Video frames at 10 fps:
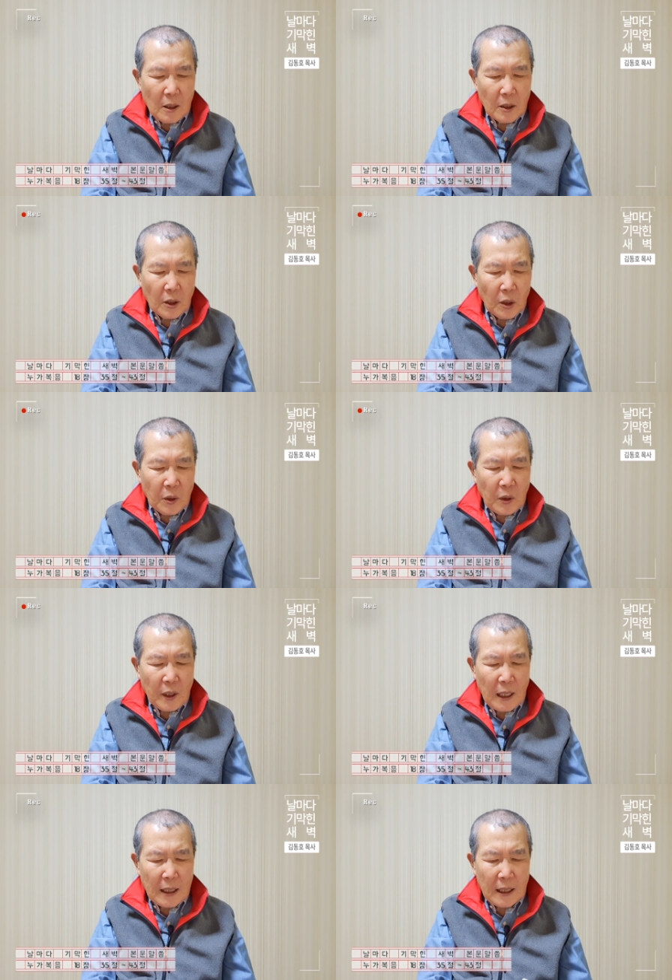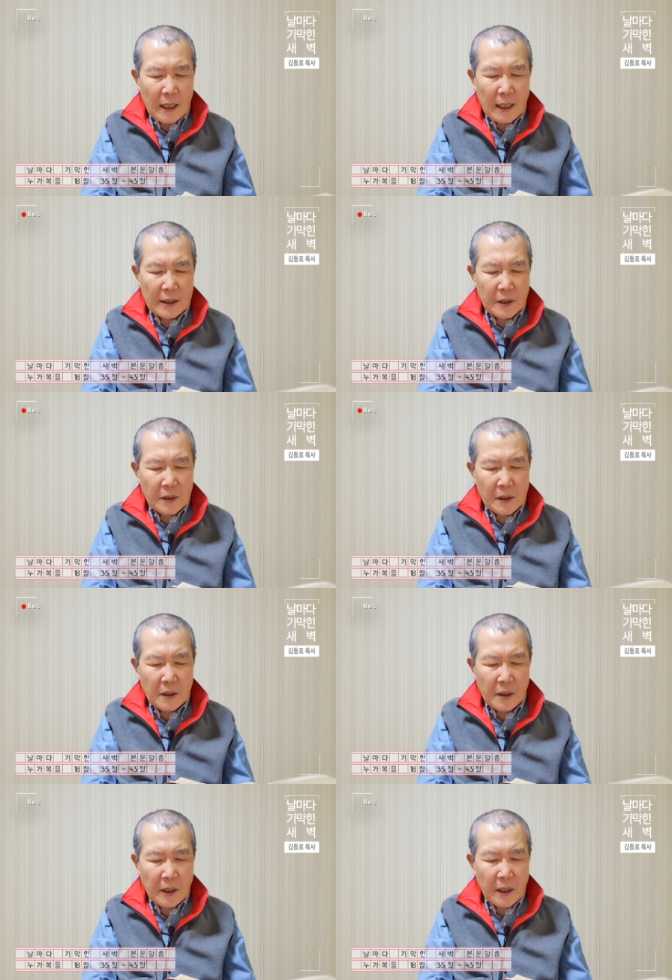여리고에 가까이 가셨을
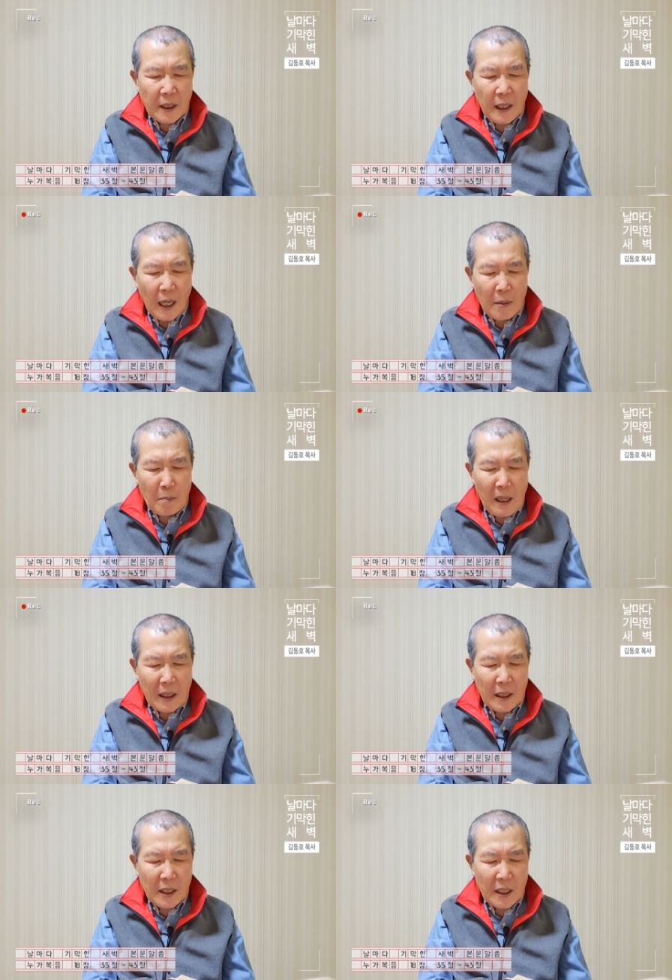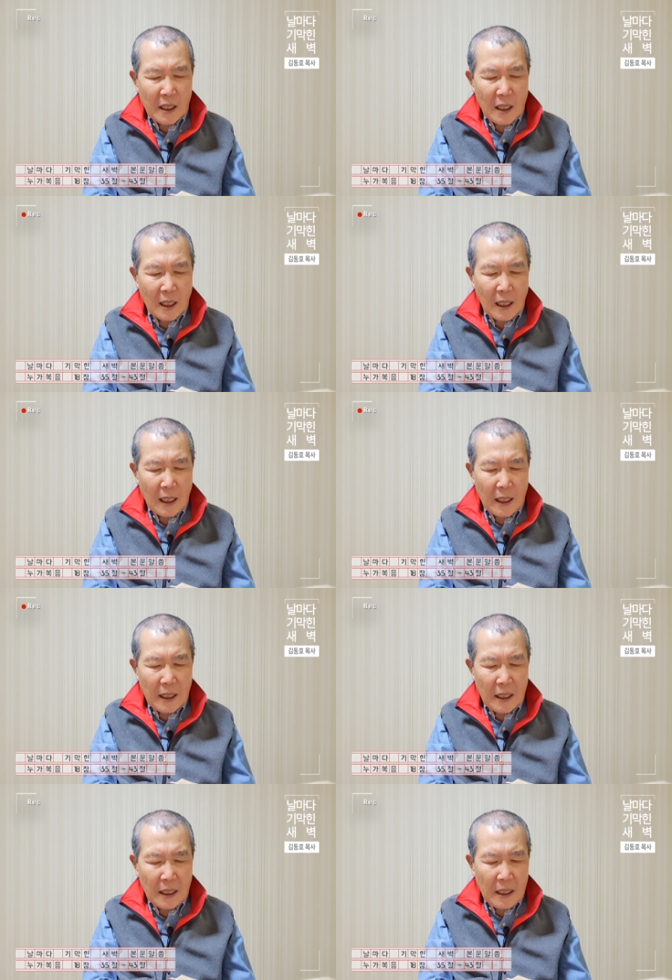때에 한 맹인이
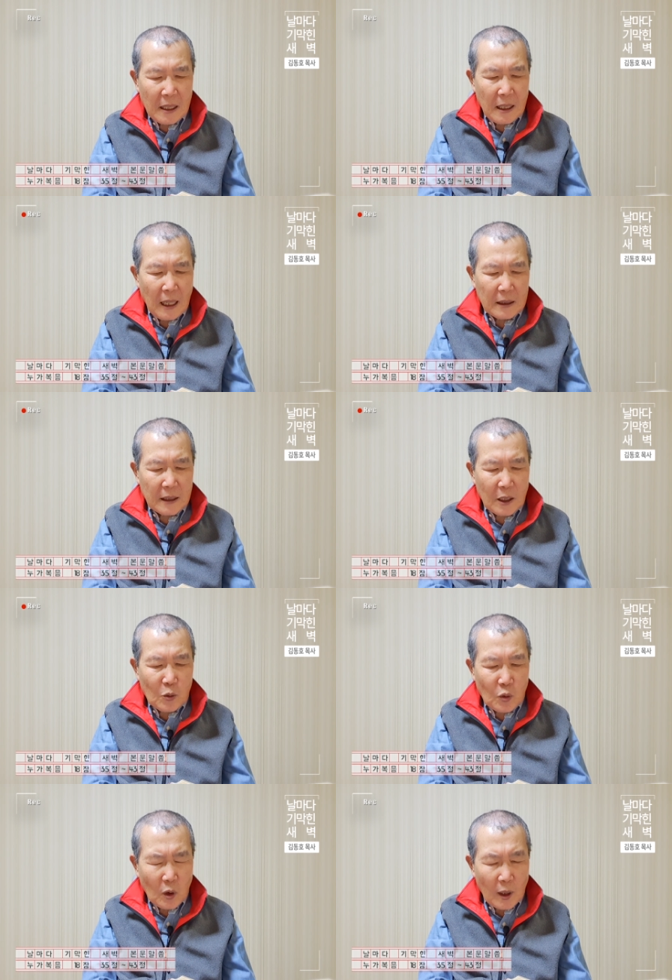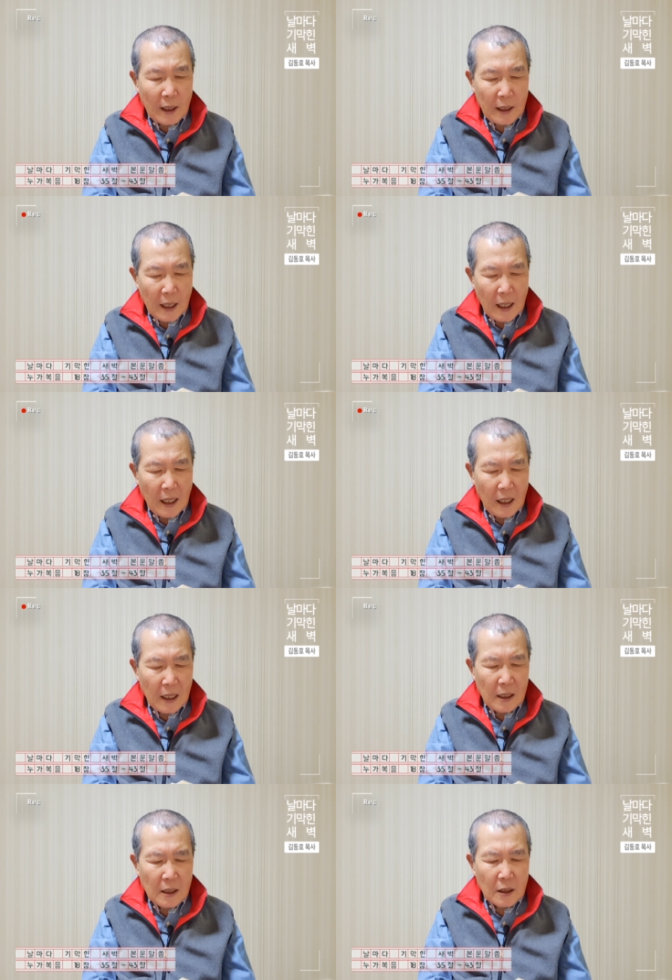길가에 앉아 구걸하다가
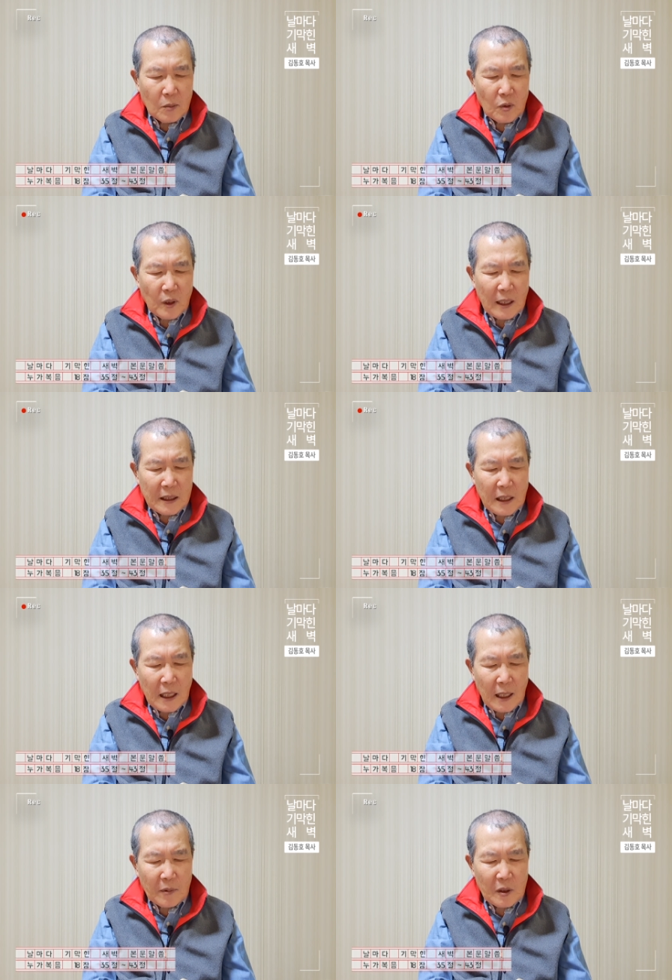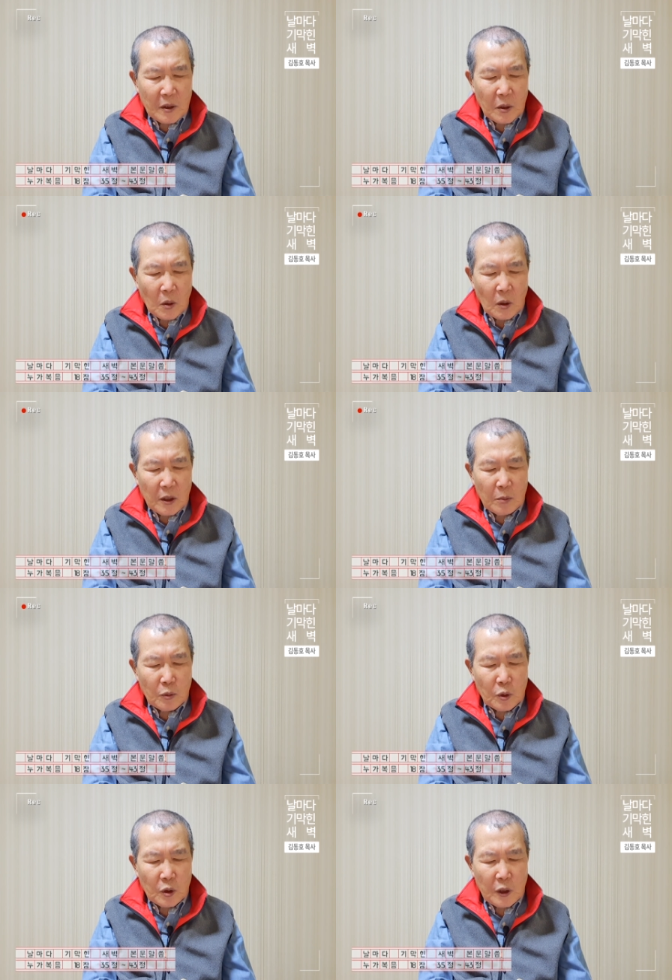무리가 지나감을 듣고 이
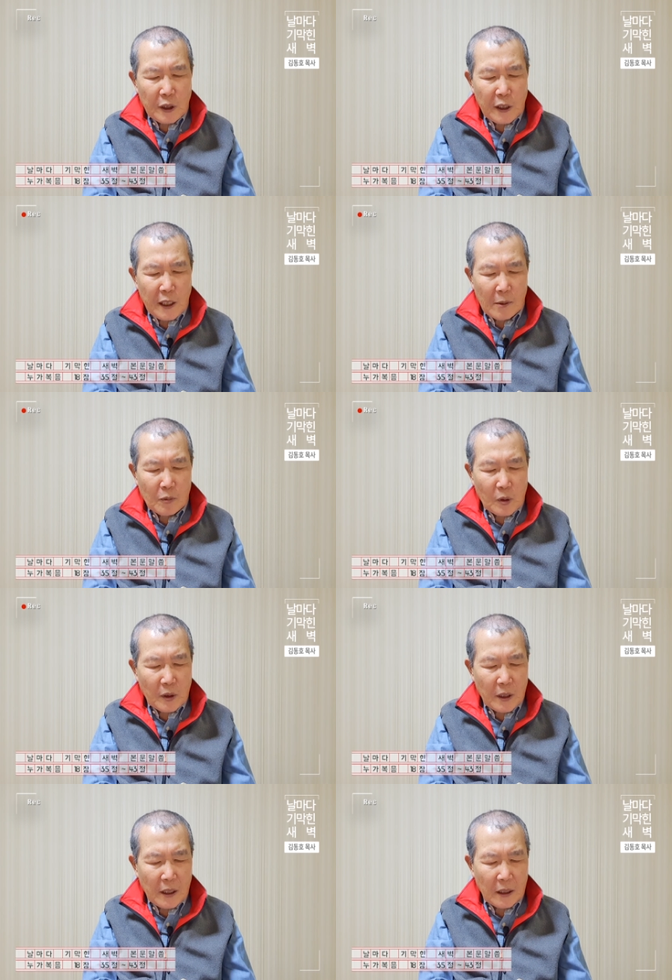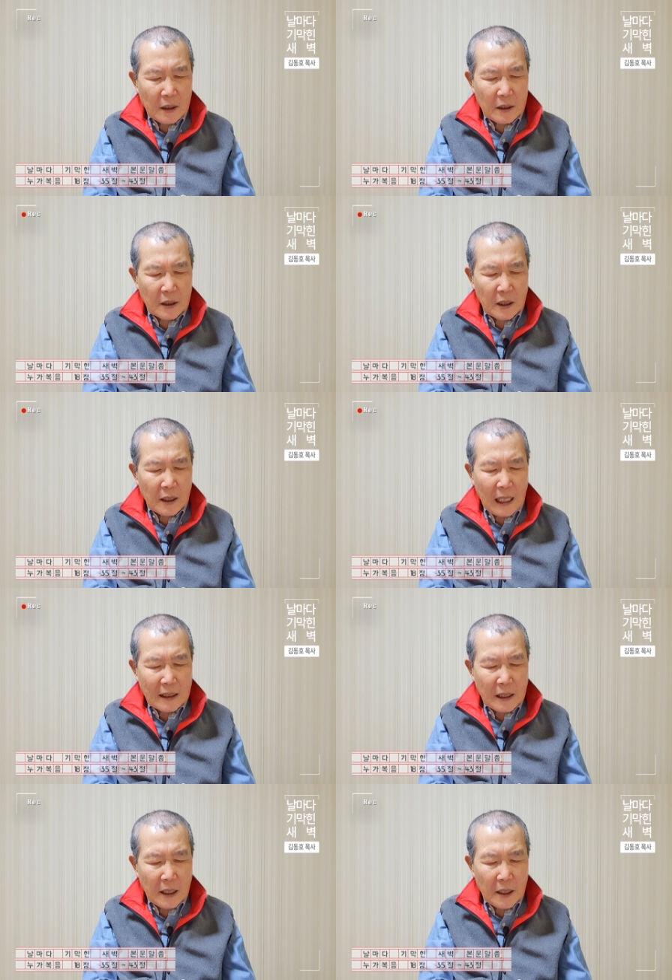무슨 일이냐 물은데 그들이
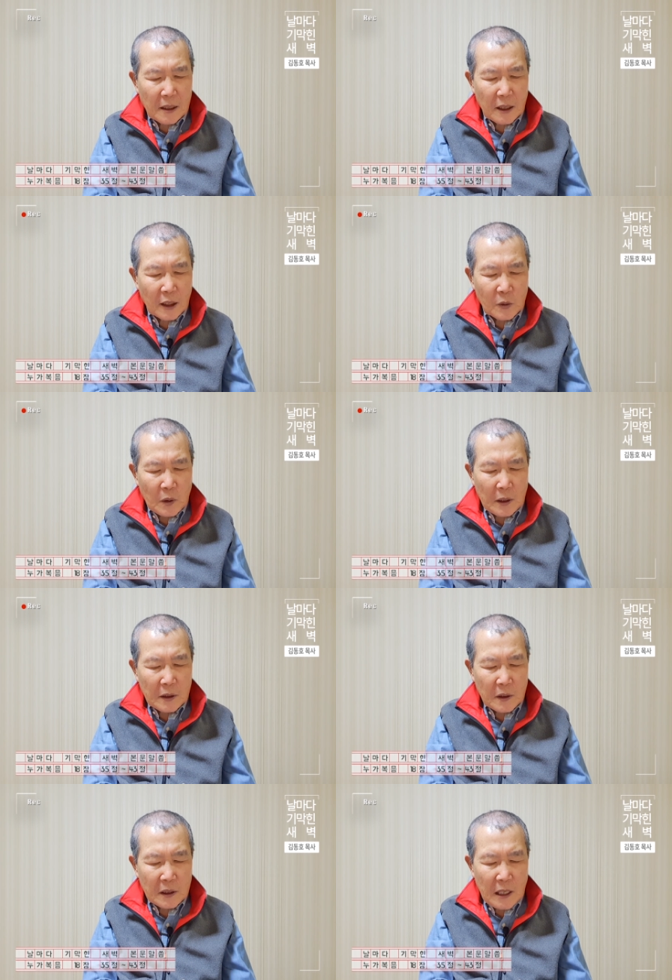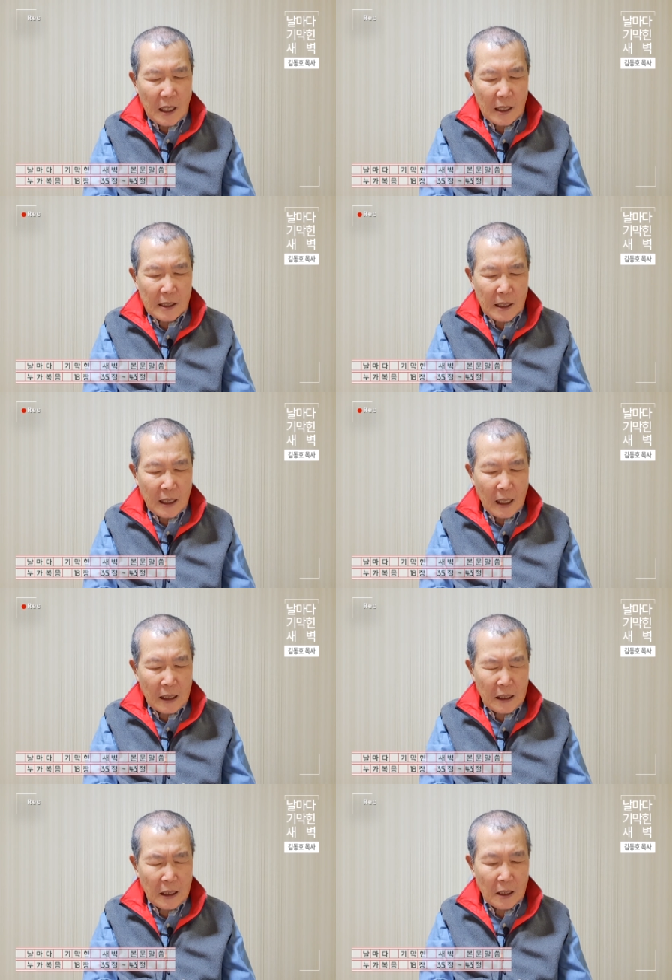나사렛 예수께서 지나가신다
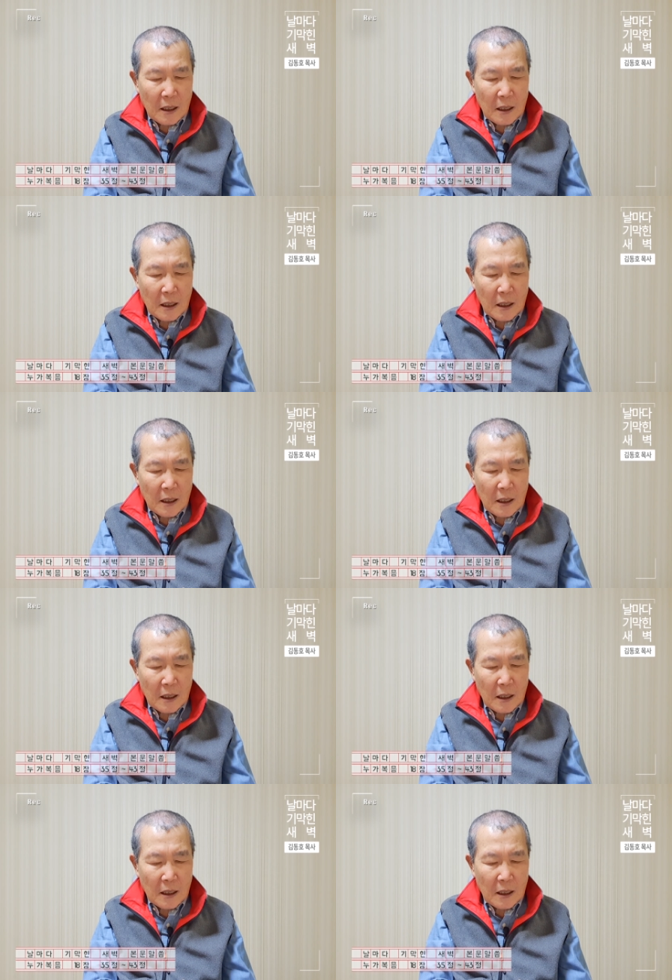하니